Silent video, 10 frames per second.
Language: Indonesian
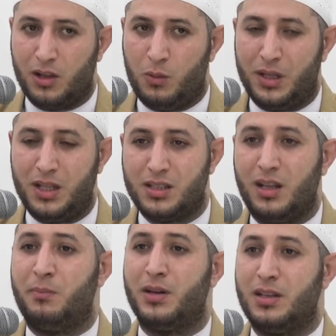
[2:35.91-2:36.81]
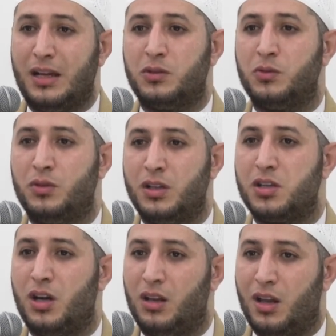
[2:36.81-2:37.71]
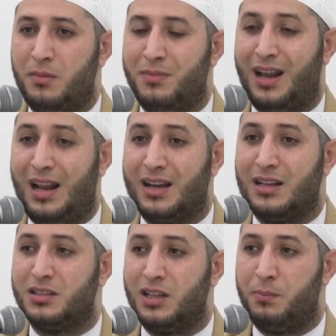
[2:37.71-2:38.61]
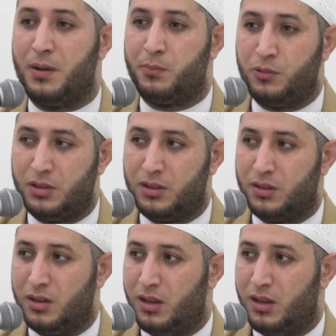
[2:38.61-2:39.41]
Umat Islam bersatu insya Allah mengalahkan siapapun.